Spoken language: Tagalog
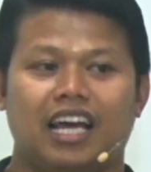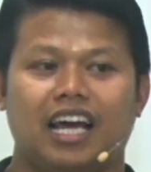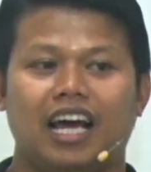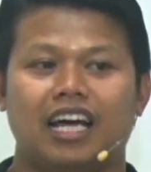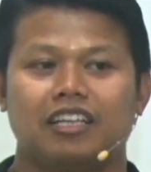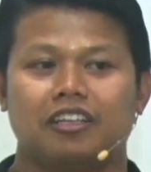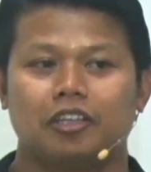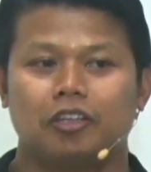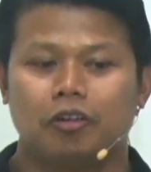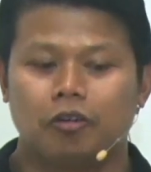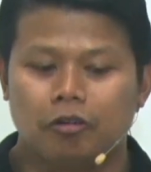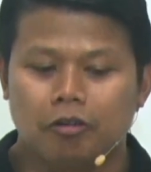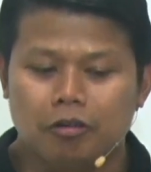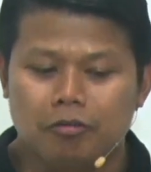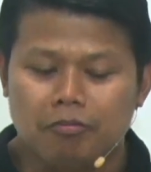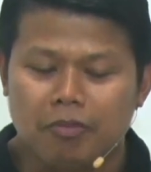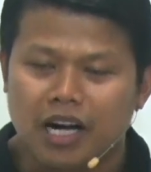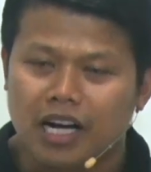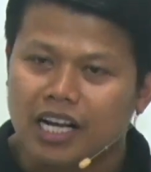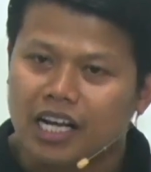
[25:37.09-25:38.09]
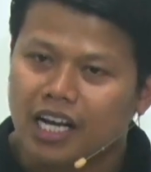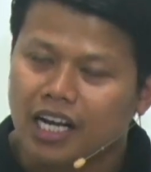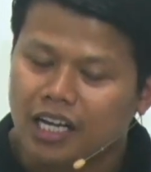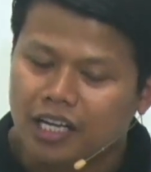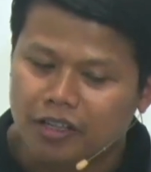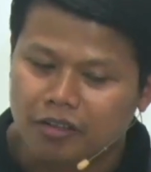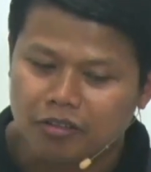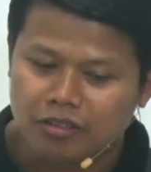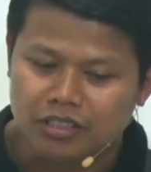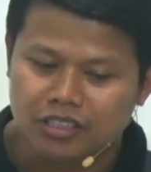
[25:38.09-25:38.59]
at doon
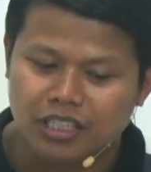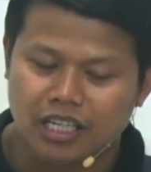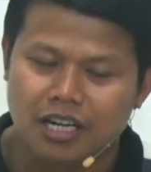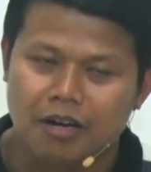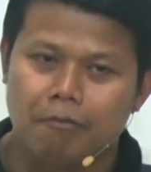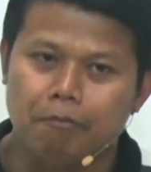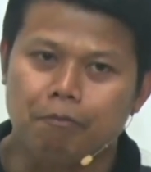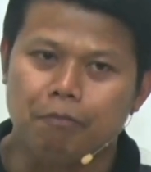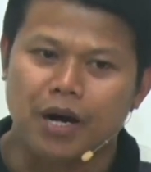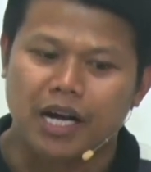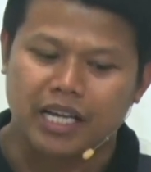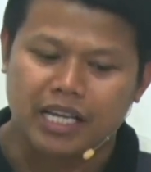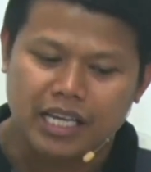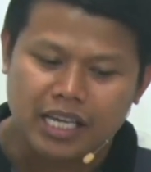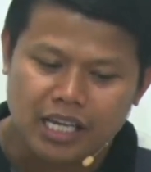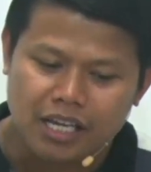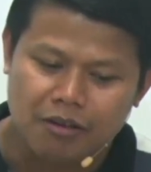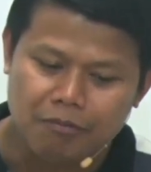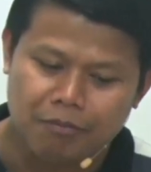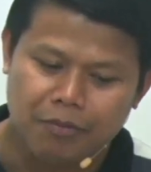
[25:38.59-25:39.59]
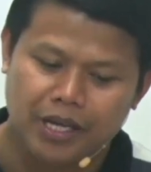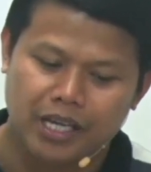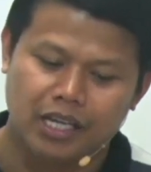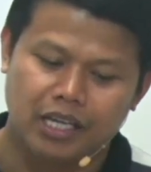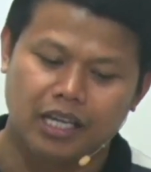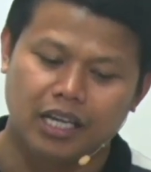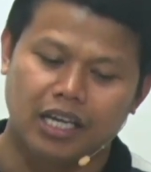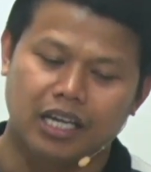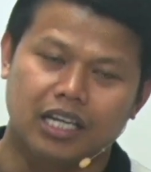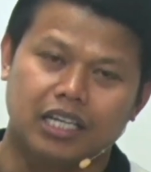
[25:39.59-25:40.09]
magkakaroon siya ng
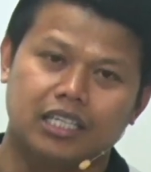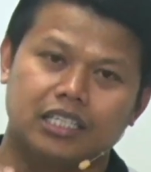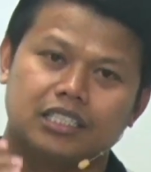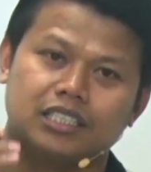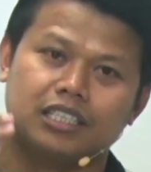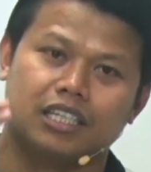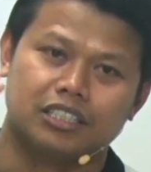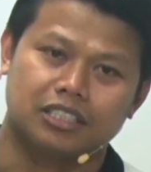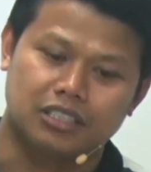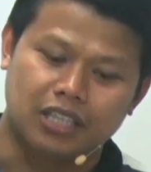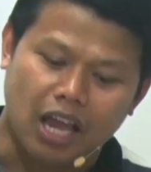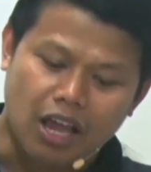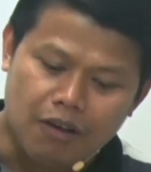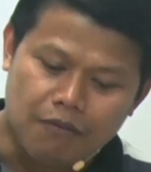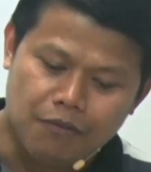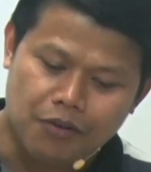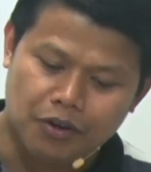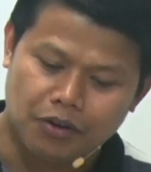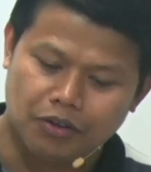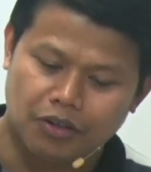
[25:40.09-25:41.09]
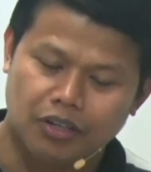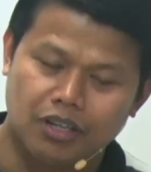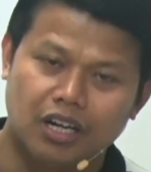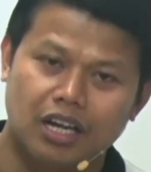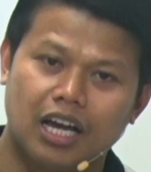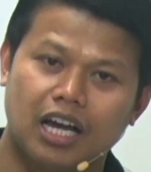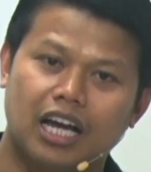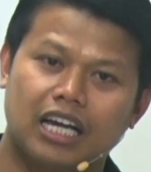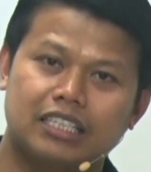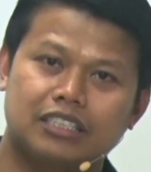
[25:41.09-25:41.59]
pag-ibig sa Savior
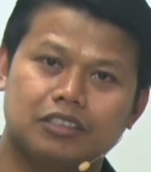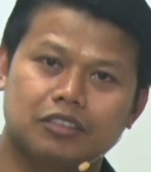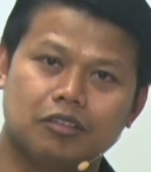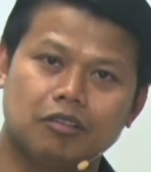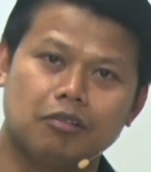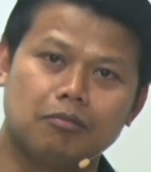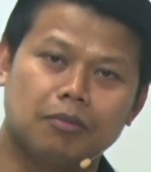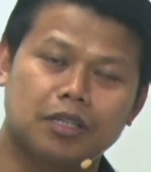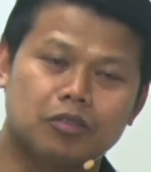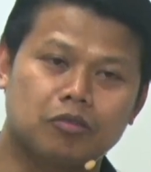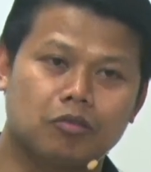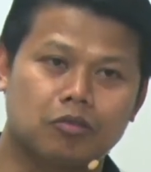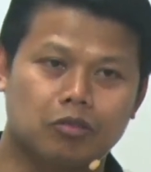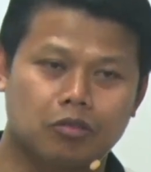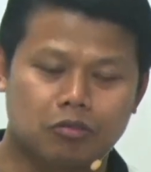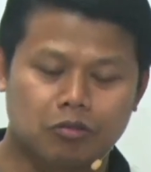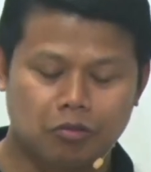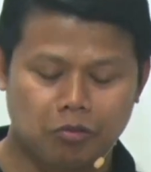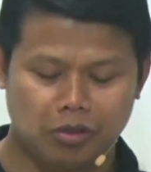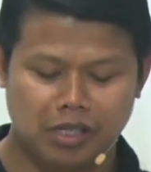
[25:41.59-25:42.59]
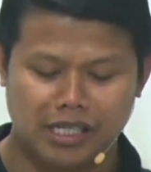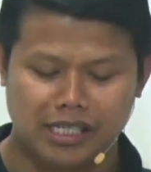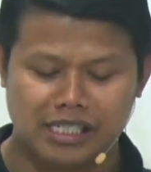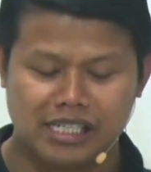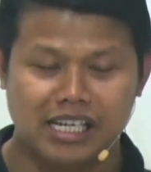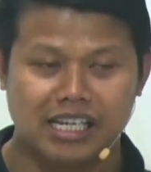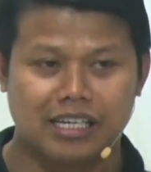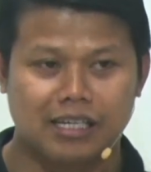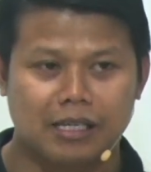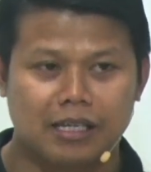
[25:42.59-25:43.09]
at doon matututunan
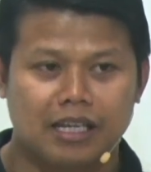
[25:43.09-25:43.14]
niya